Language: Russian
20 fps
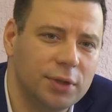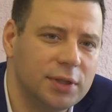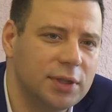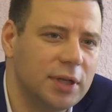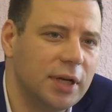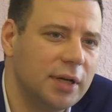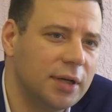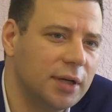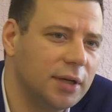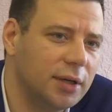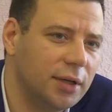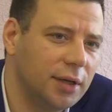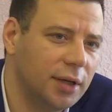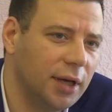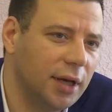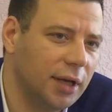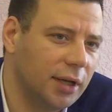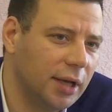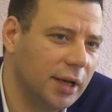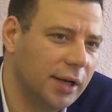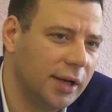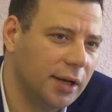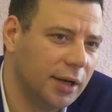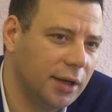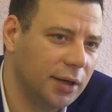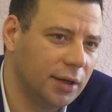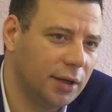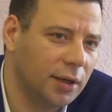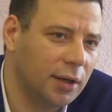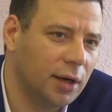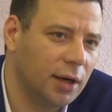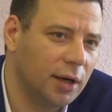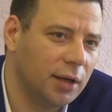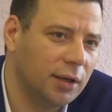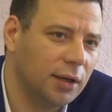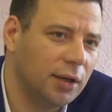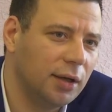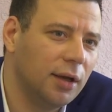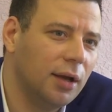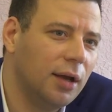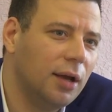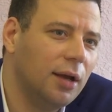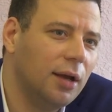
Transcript: знак как региональная награда